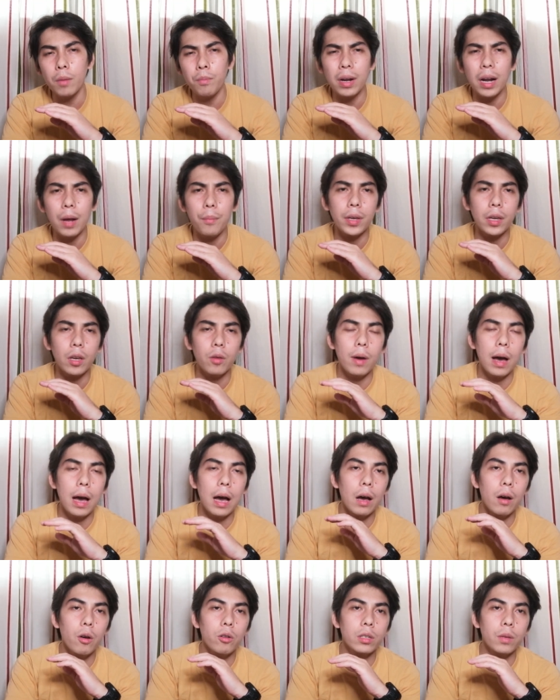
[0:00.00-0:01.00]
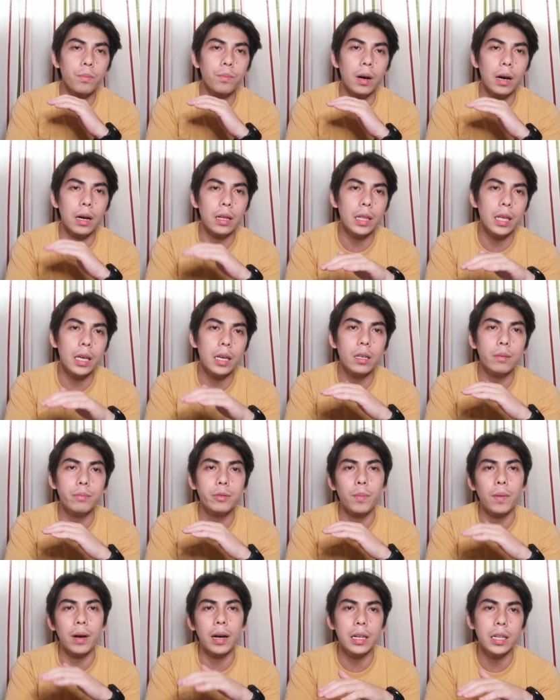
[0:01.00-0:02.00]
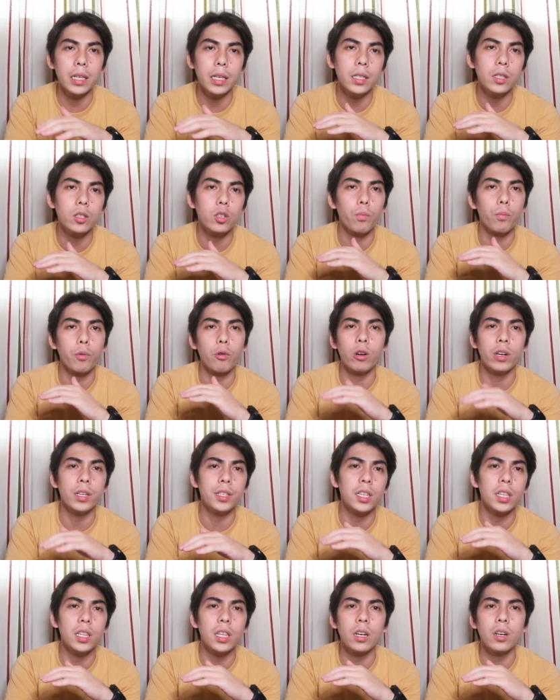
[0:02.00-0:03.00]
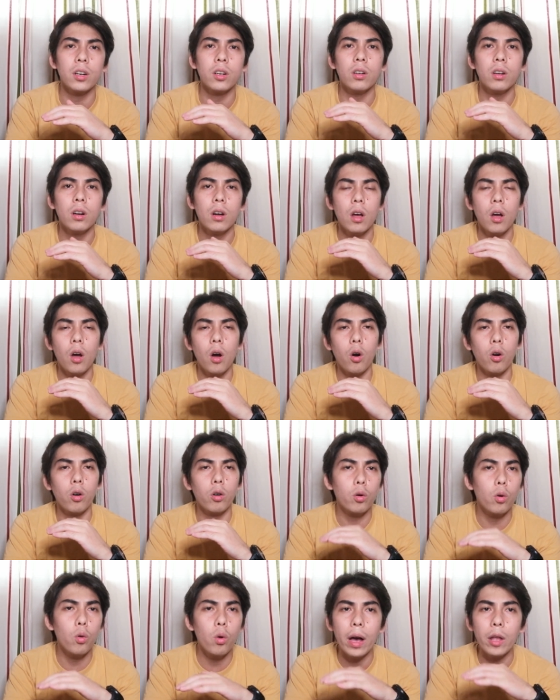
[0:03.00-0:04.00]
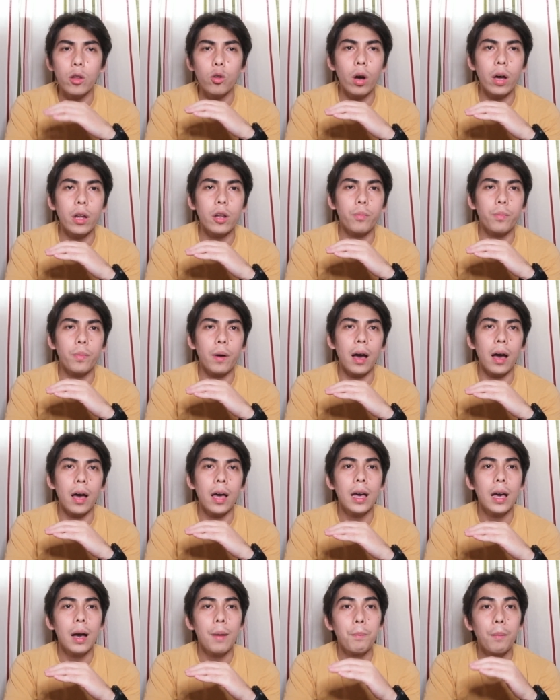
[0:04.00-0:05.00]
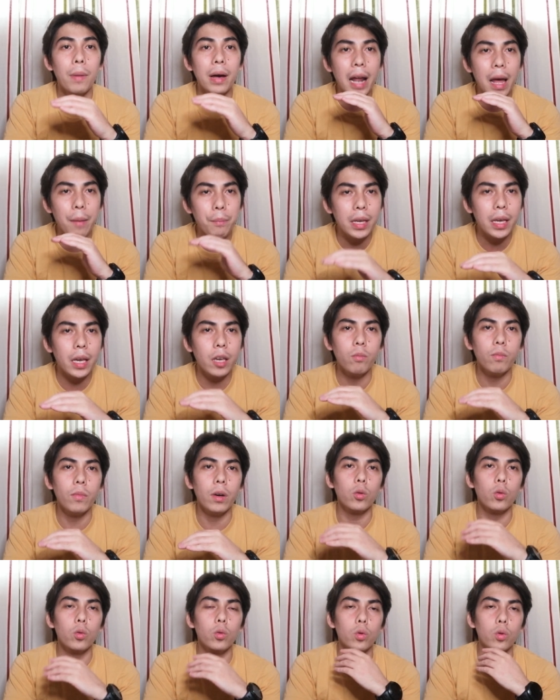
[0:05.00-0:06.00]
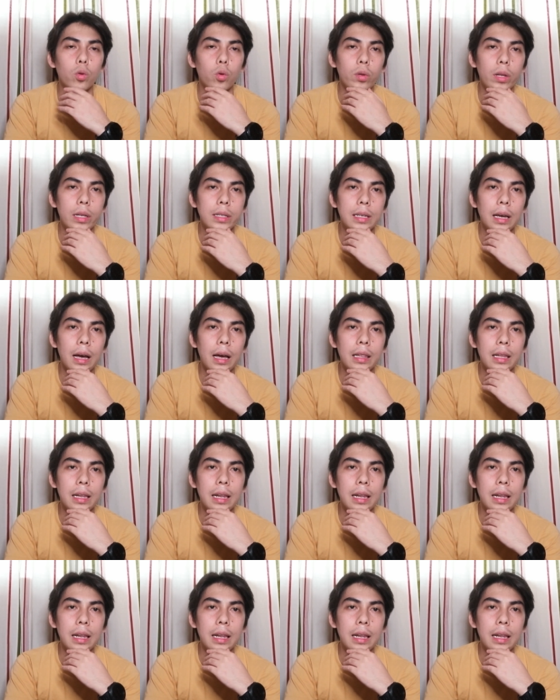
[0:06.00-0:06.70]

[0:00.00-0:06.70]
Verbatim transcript: marami kayong makakausap mga devs, mga leads, software engineer, or kung ano-ano pa, marami kayong matututunan sa